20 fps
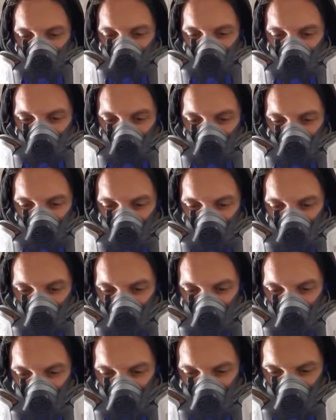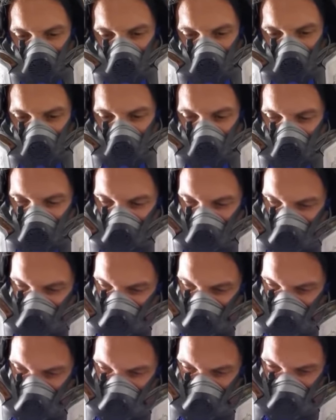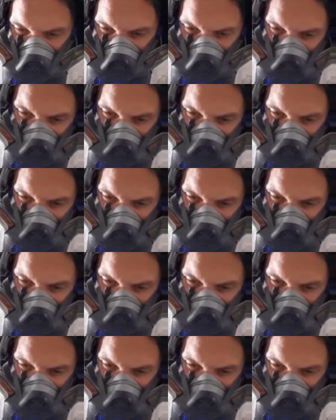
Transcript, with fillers: mi raccomando la prima scrollata sempre